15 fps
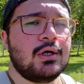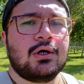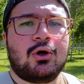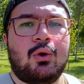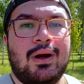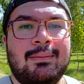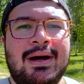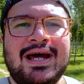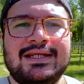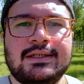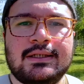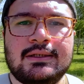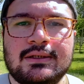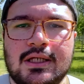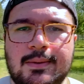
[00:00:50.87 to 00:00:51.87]
o al mar
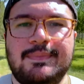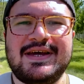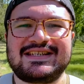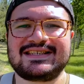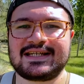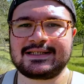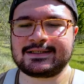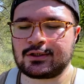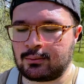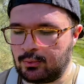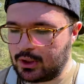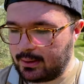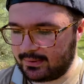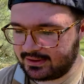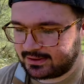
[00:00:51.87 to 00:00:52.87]
y pescas
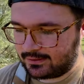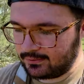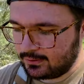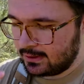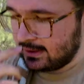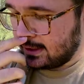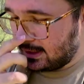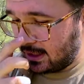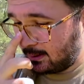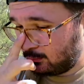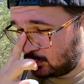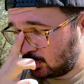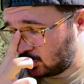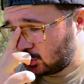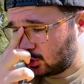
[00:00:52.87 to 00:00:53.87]
cómodamente, ¿no? Hay
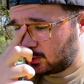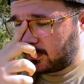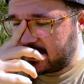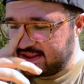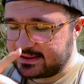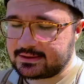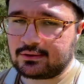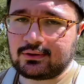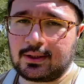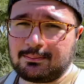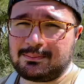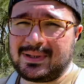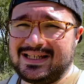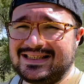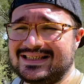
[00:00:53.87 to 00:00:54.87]
muchos otros países donde
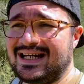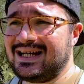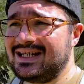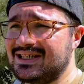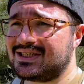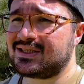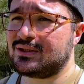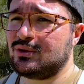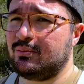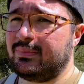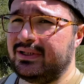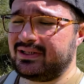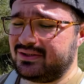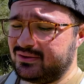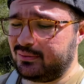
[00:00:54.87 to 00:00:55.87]
pescar es
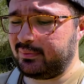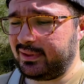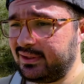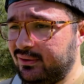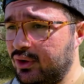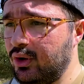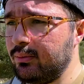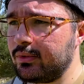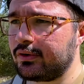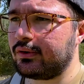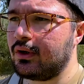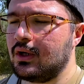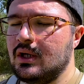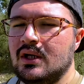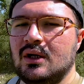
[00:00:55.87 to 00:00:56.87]
súper, súper cómodo,
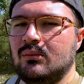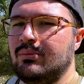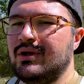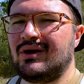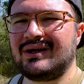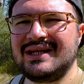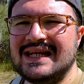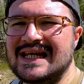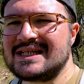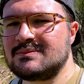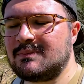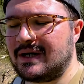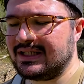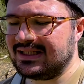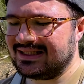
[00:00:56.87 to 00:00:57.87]
pero aquí en
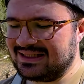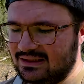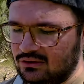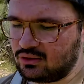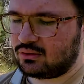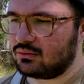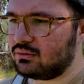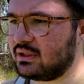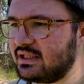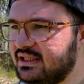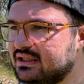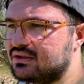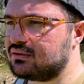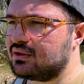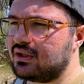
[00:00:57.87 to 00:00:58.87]
España no. Y de
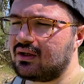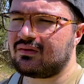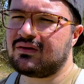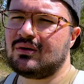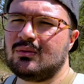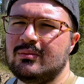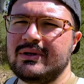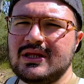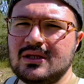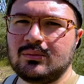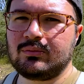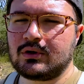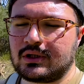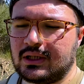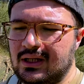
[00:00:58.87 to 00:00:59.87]
eso quiero hacer un vídeo,
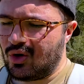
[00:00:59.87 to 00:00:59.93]
porque